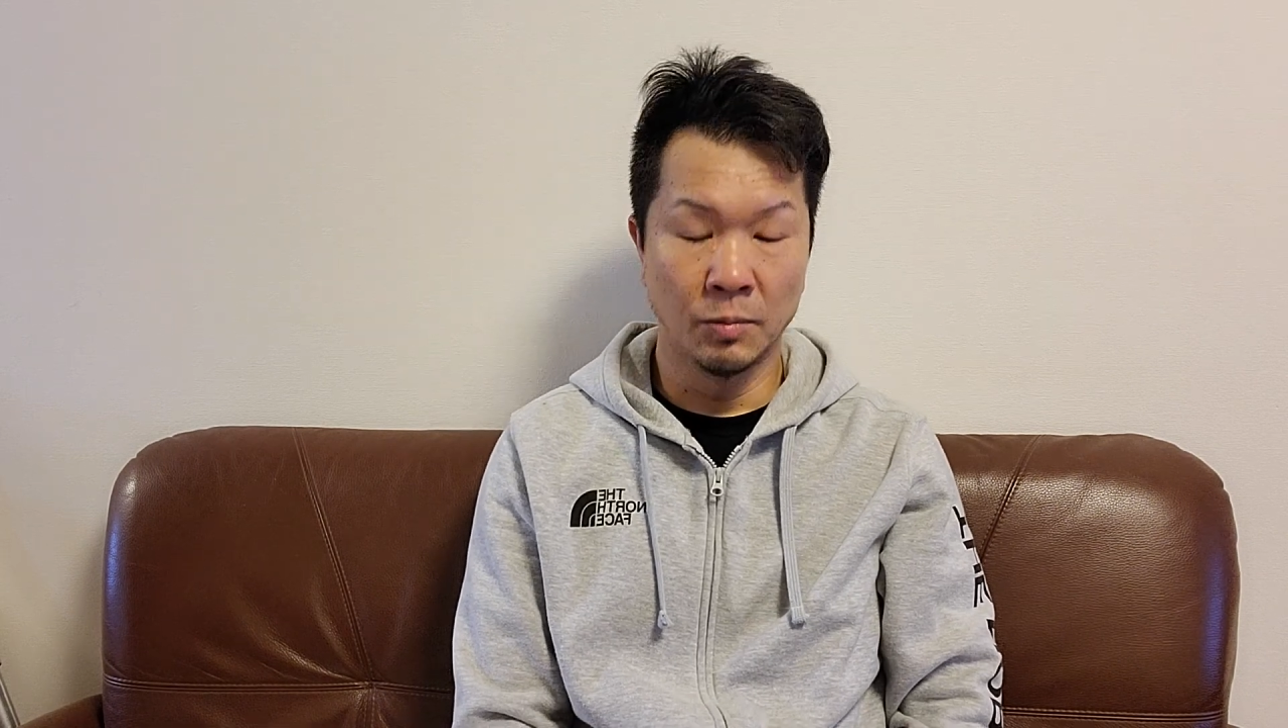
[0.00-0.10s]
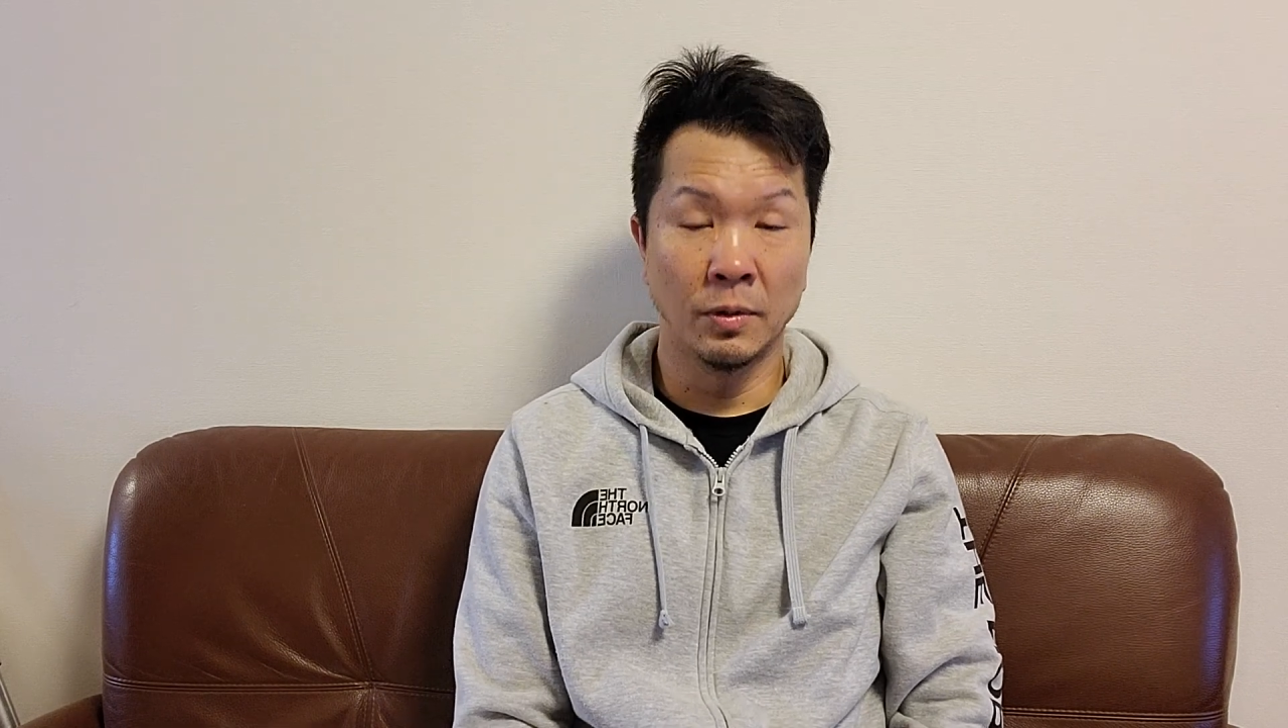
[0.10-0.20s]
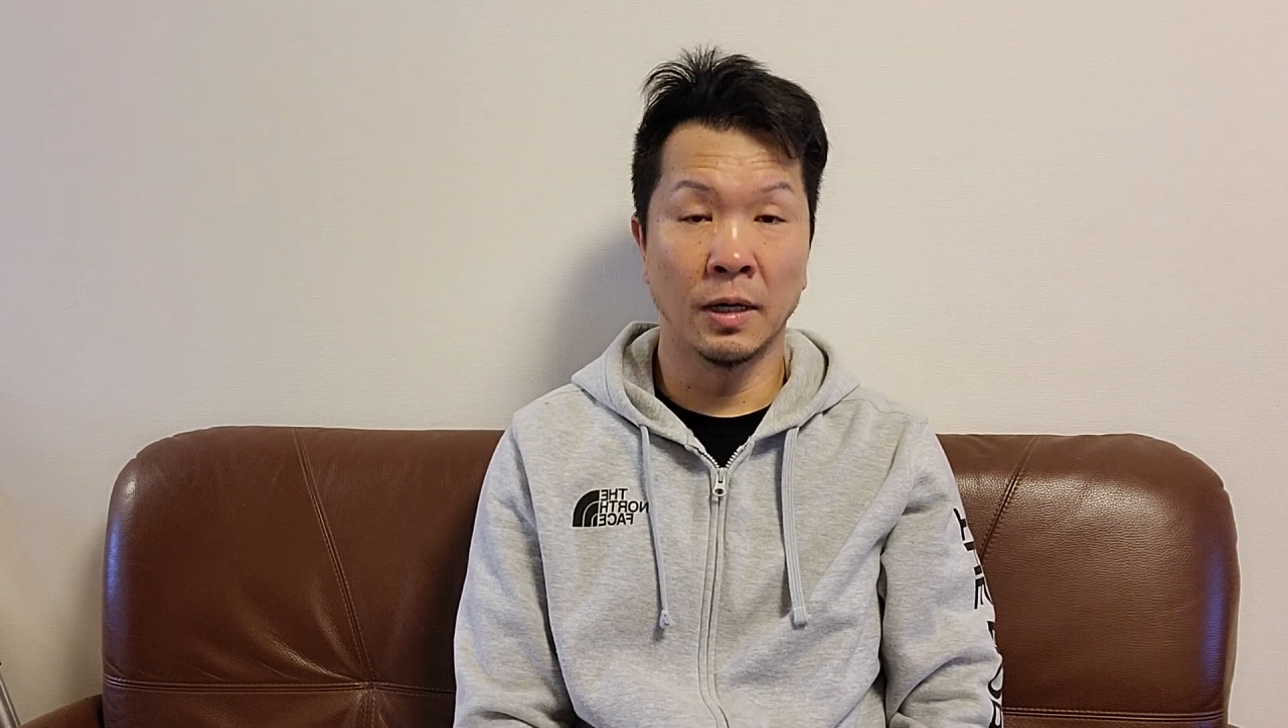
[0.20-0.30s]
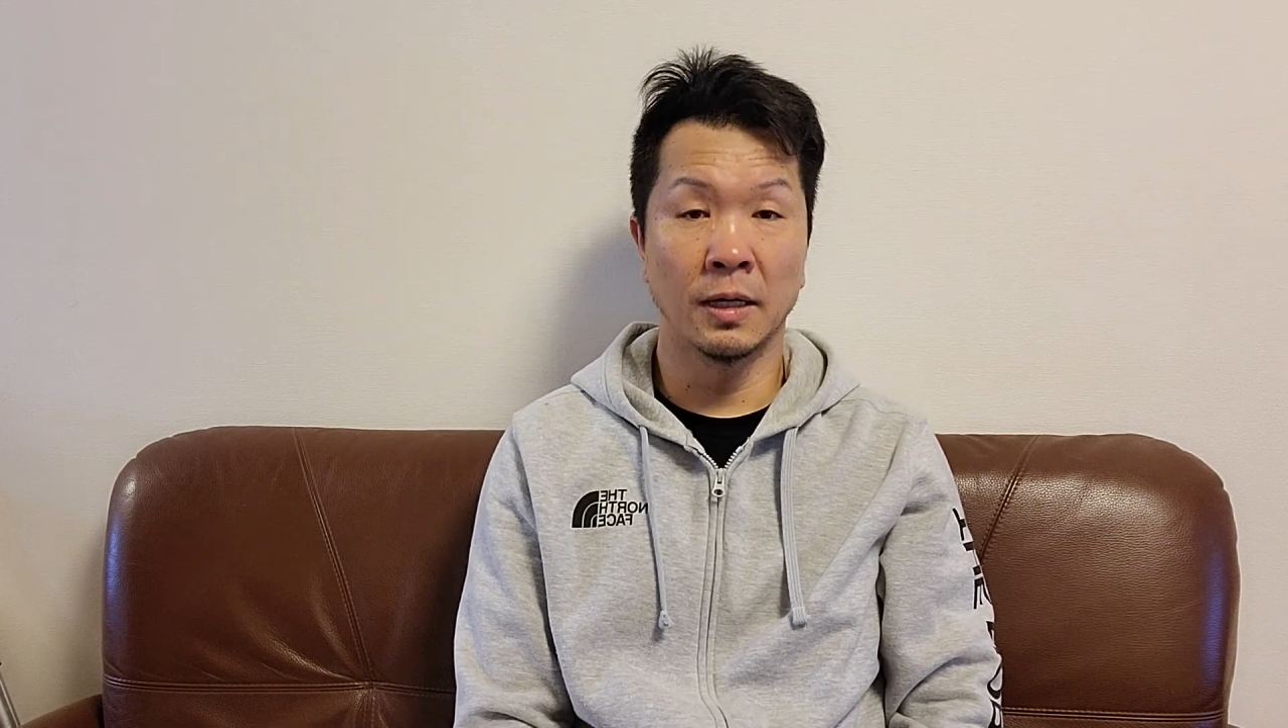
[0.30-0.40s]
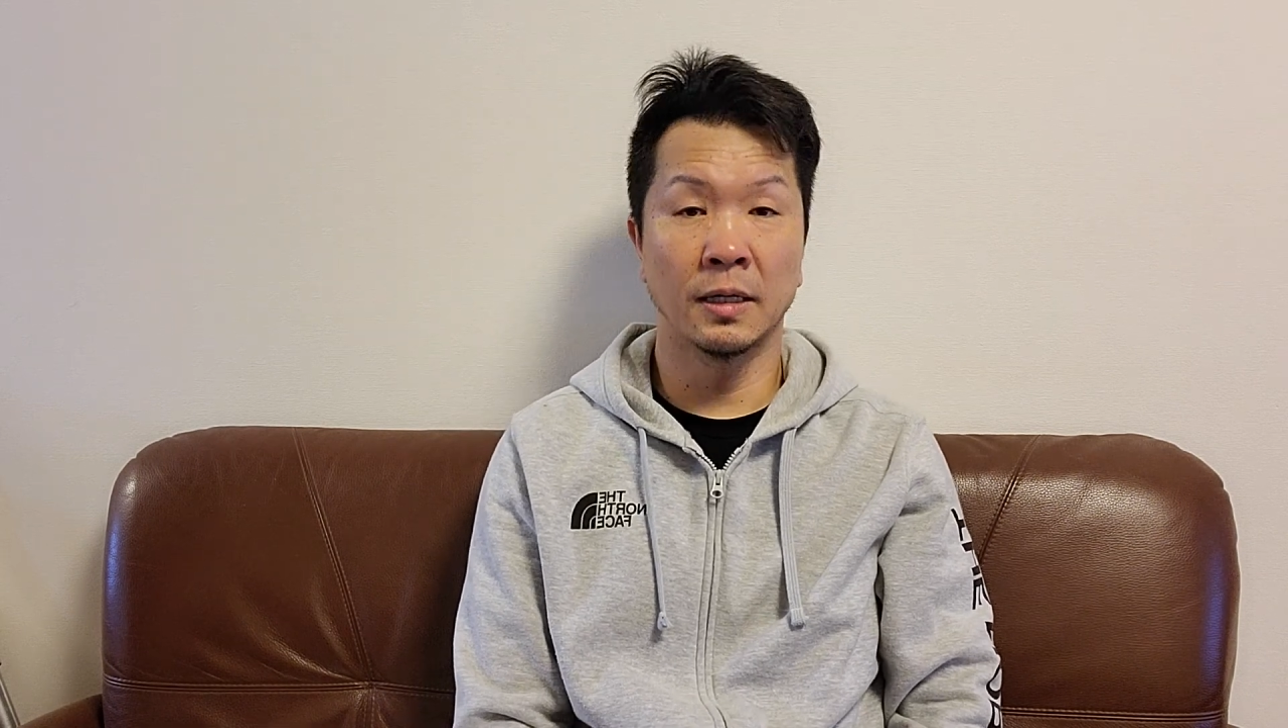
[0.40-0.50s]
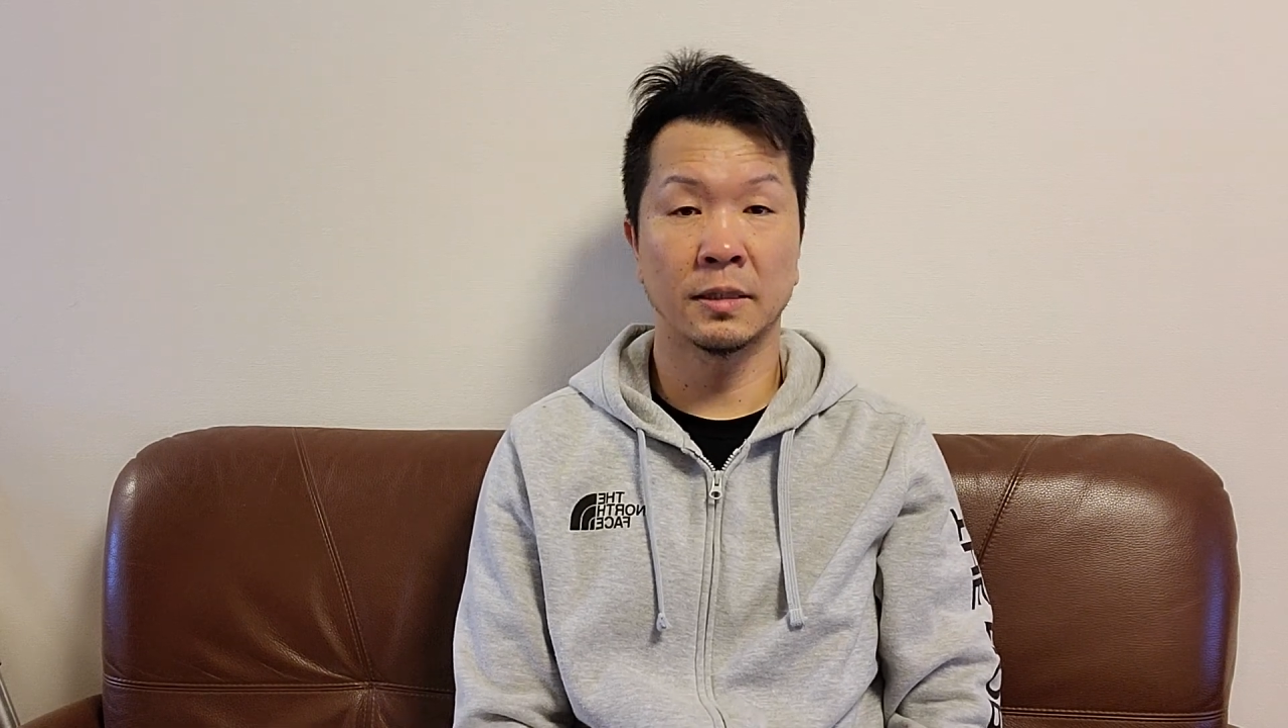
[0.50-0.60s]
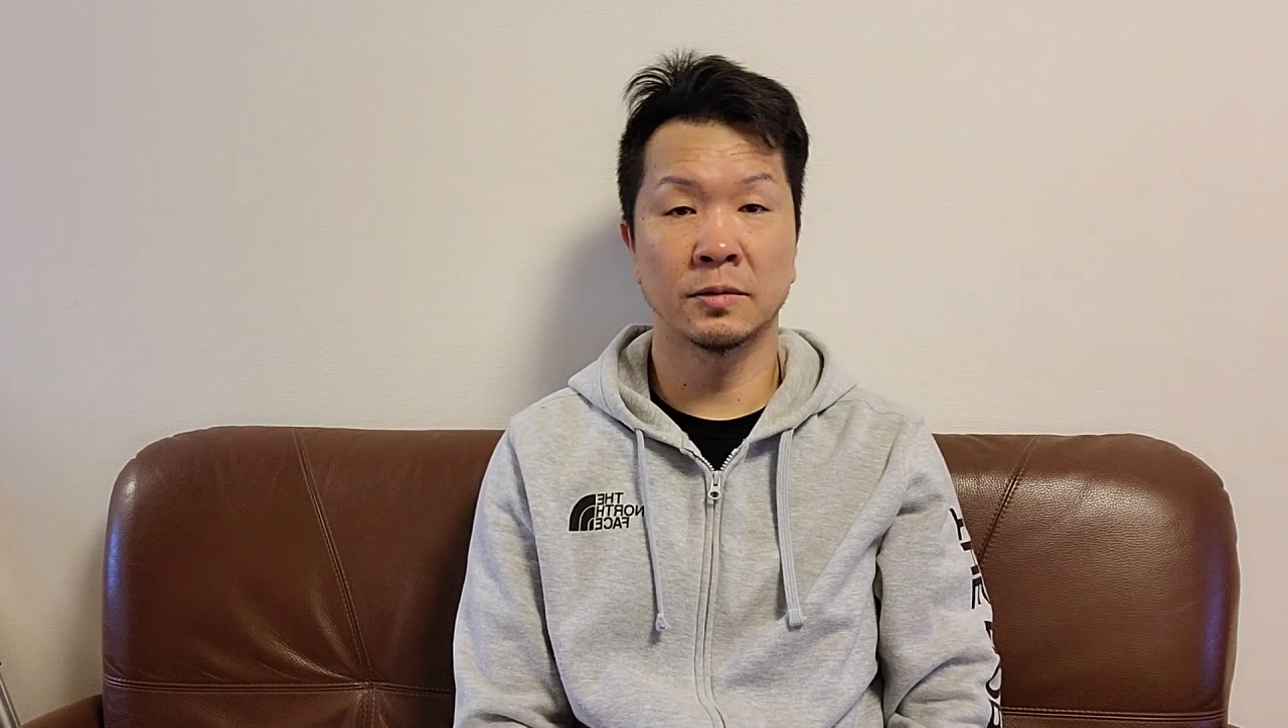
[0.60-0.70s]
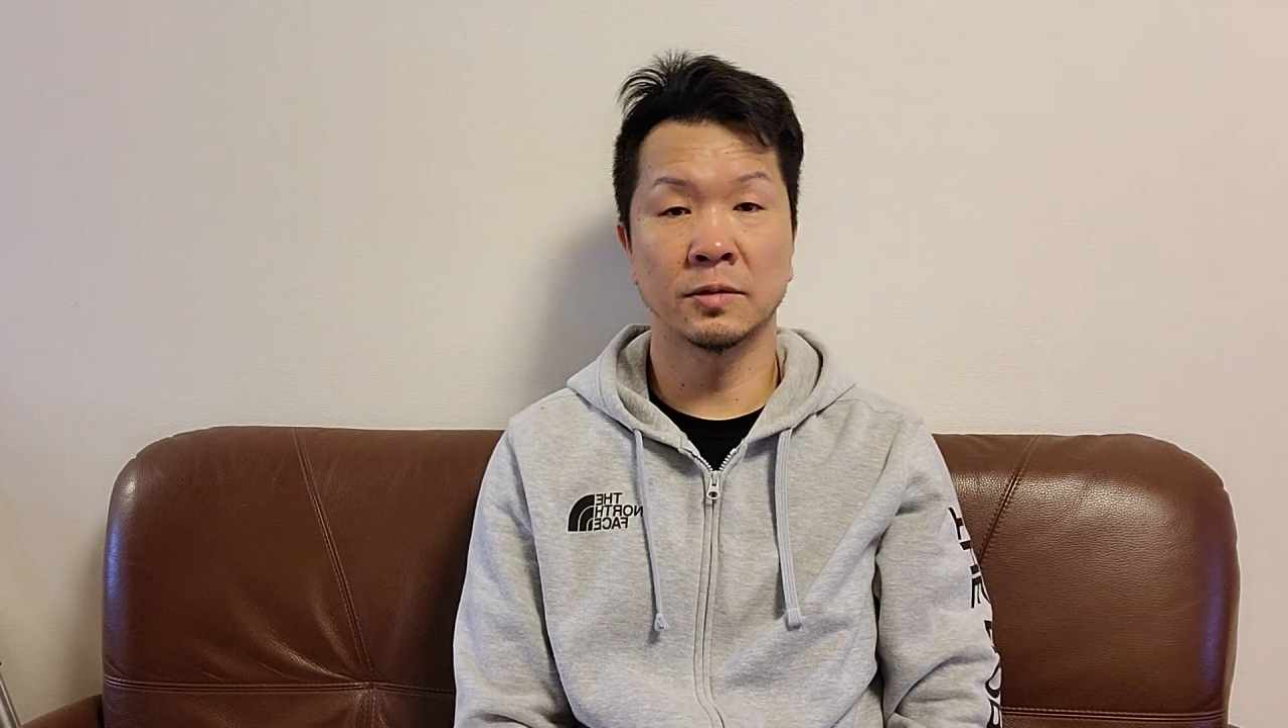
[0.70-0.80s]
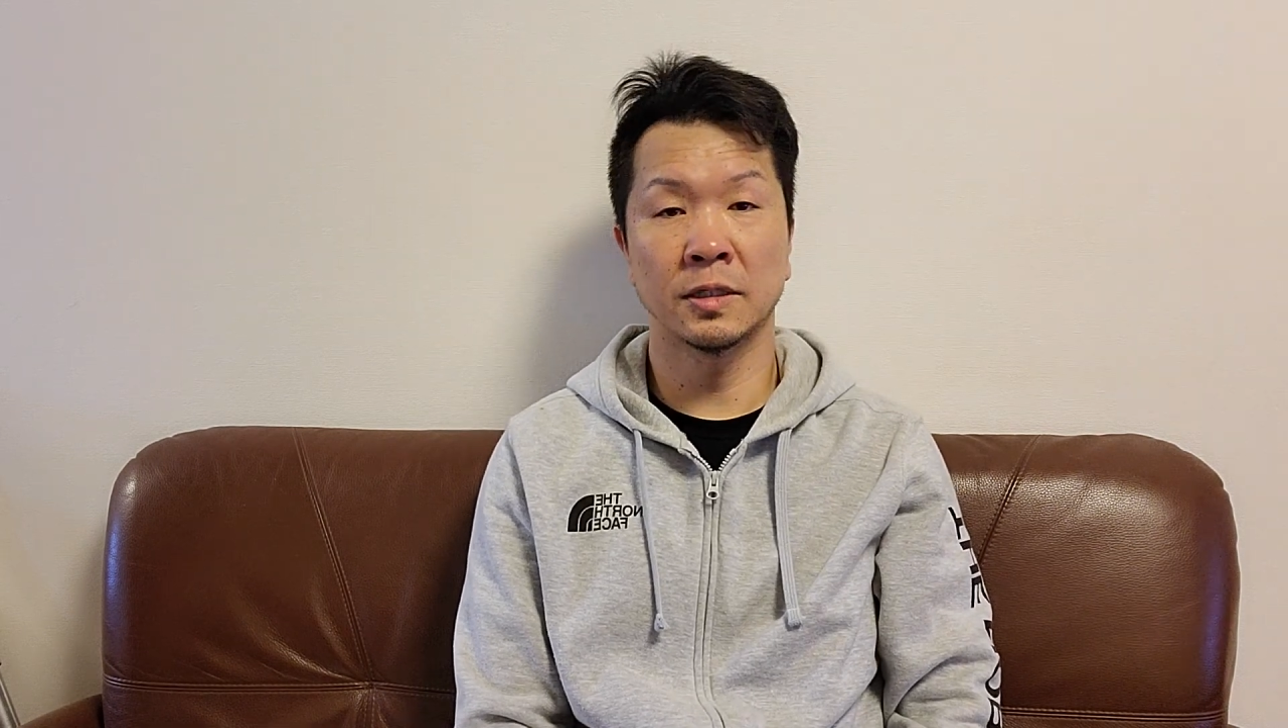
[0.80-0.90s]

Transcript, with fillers: まあ、そ